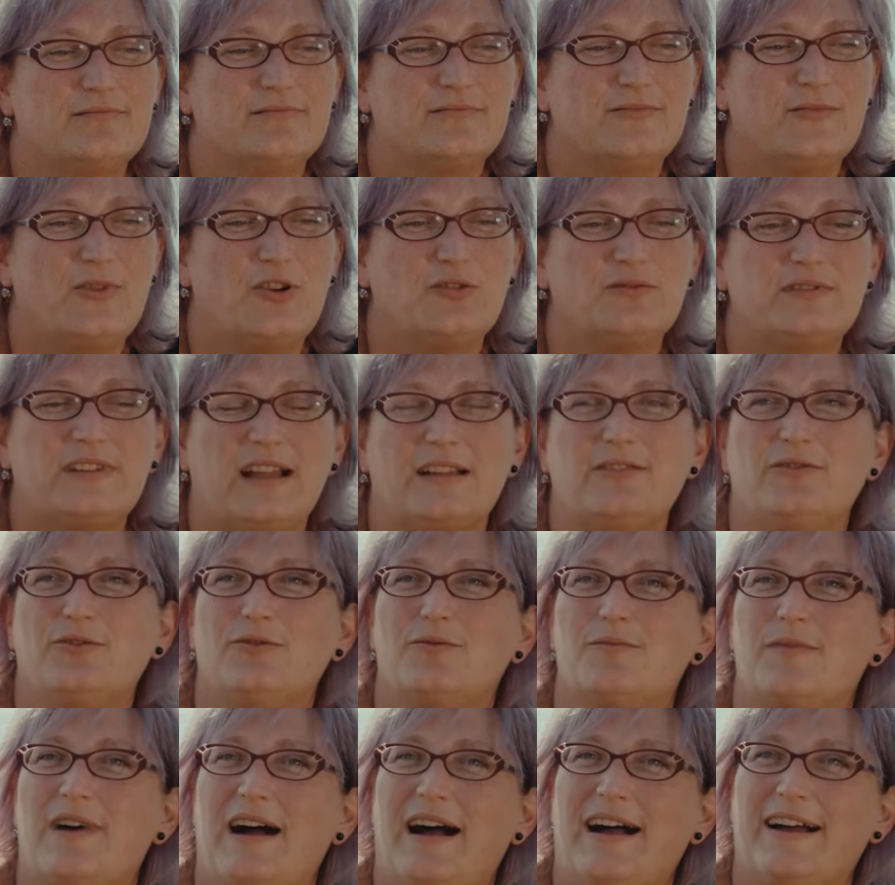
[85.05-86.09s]
un,
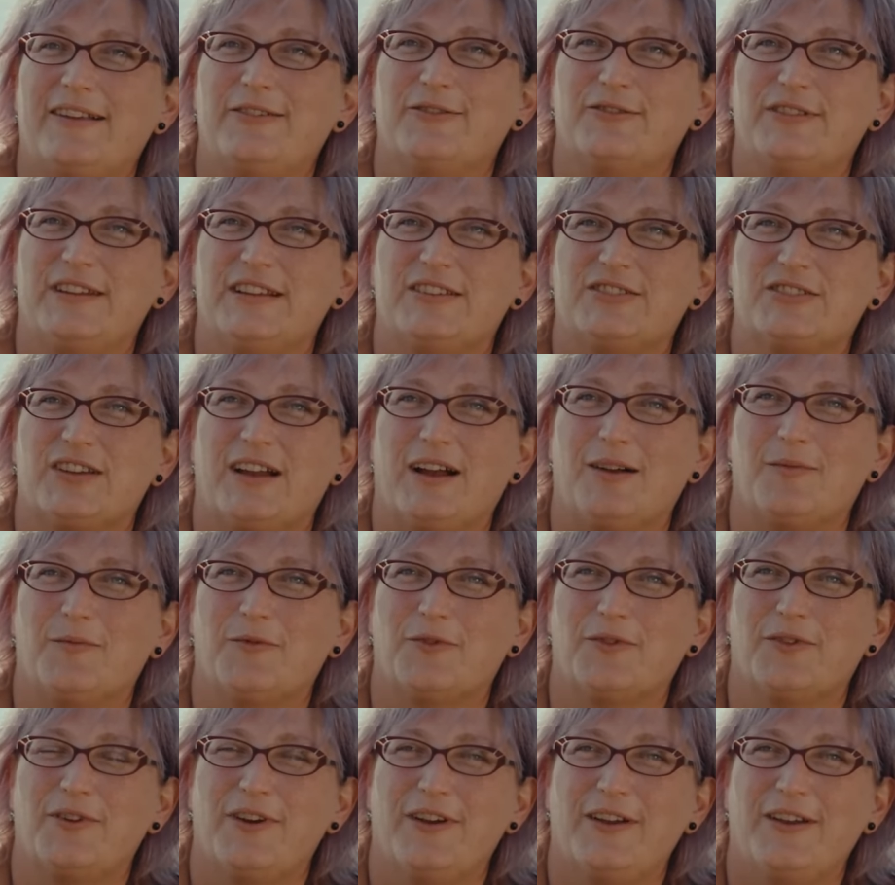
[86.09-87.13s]
contatto umano
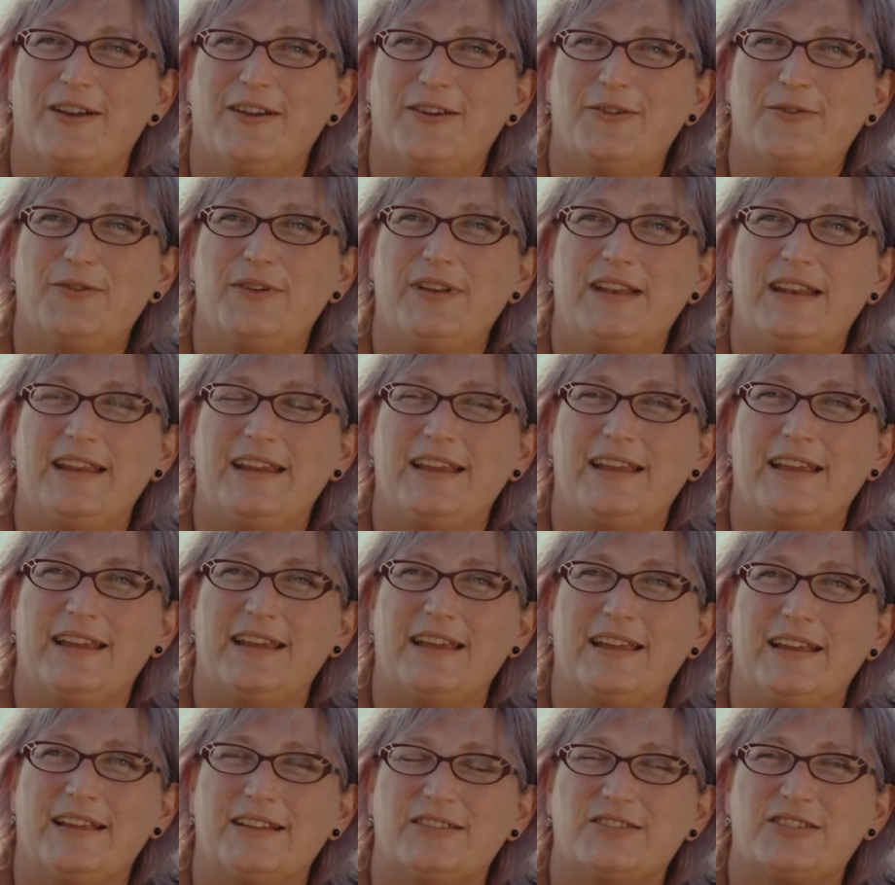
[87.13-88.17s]
diciamo,
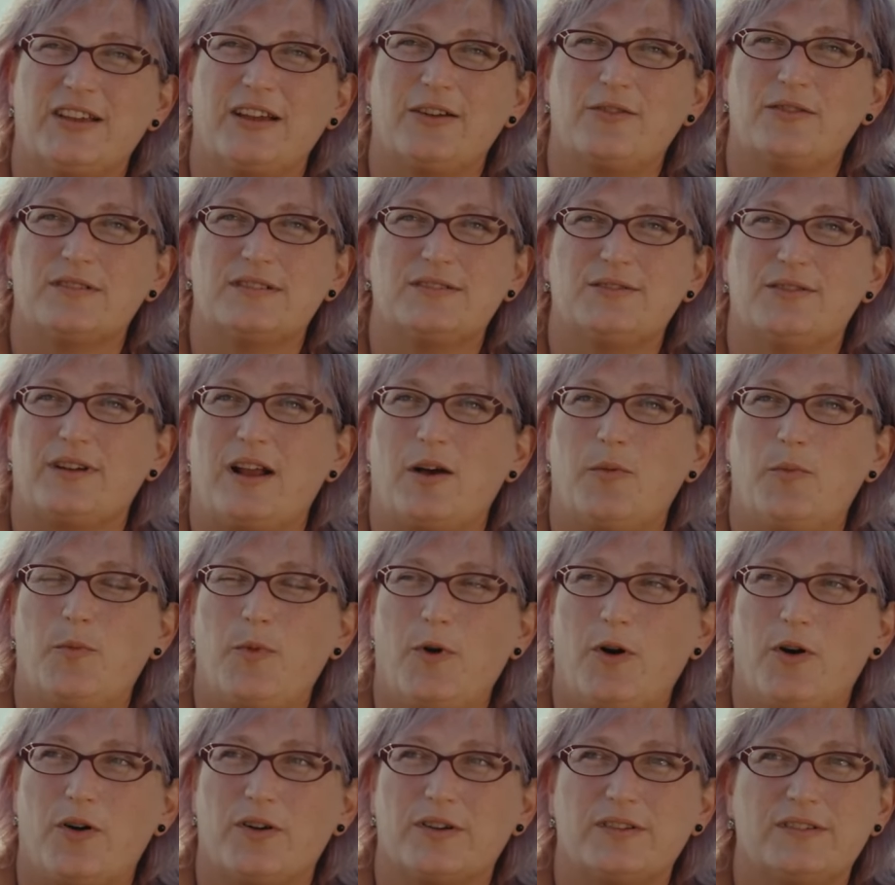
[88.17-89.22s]
quindi c'è questo
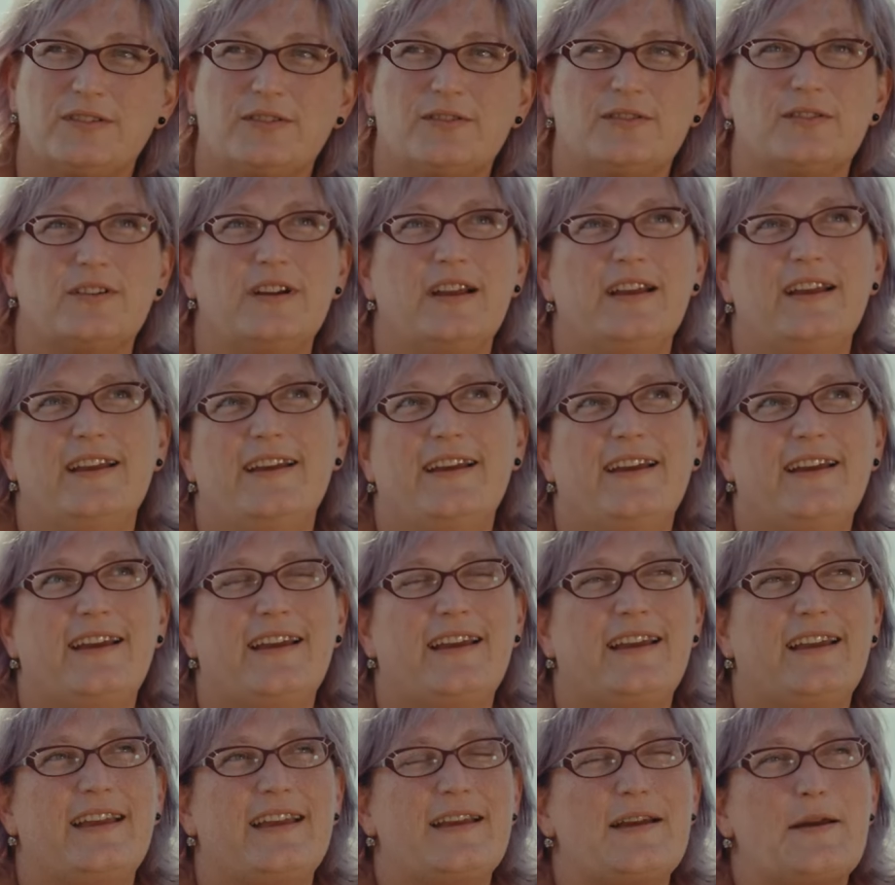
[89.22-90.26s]
rapporto.
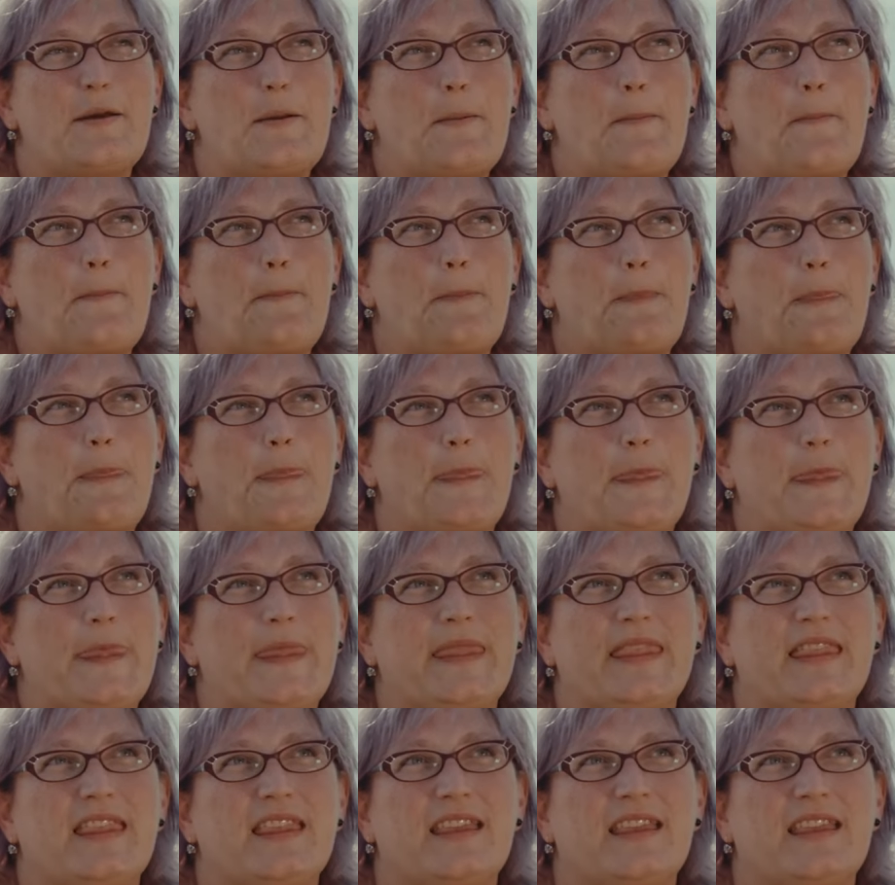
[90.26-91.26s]
E, ehm,